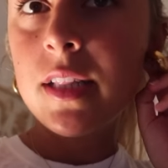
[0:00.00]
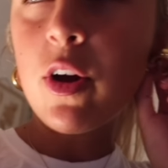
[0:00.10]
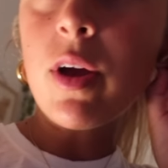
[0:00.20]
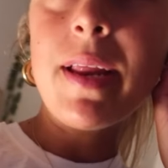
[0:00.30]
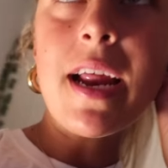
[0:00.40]

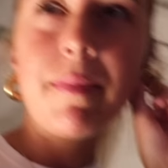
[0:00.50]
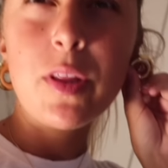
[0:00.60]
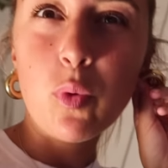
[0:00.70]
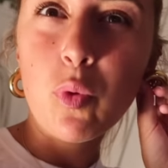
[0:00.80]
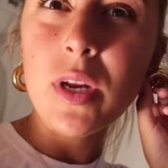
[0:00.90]
tengo que mirar mi
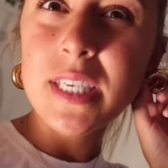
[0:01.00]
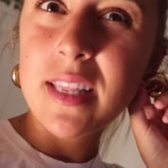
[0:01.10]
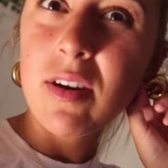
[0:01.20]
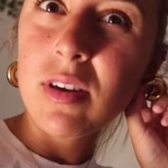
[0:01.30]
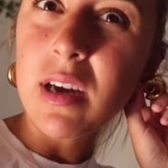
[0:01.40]
to-do list
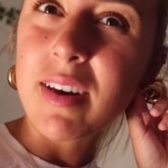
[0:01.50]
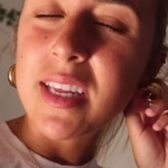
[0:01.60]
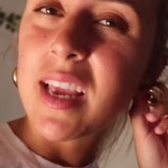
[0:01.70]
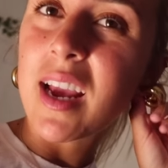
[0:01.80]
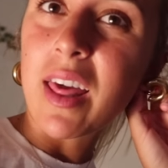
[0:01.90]
de hoy, a ver qué
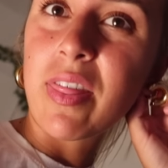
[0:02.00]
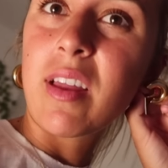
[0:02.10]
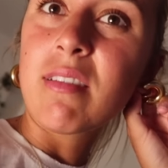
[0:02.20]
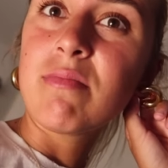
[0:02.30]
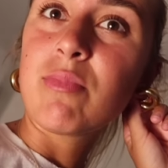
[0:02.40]
tenía que
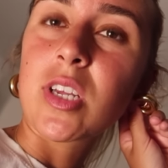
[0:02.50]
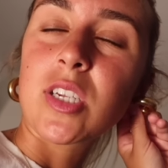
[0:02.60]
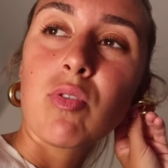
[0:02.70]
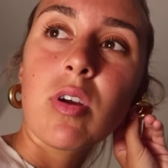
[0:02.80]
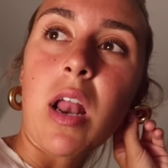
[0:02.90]
hacer, porque
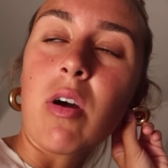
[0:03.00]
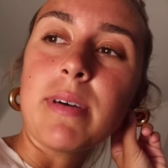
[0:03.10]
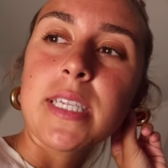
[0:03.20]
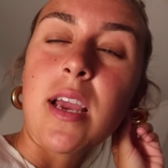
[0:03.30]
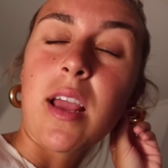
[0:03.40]
seguro que algo
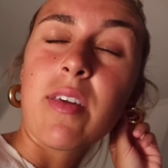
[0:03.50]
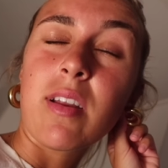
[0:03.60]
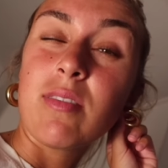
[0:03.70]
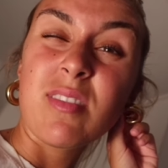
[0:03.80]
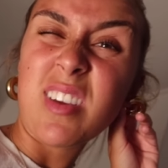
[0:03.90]
más tenía que hacer
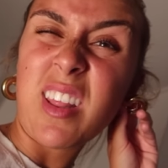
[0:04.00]
que no estoy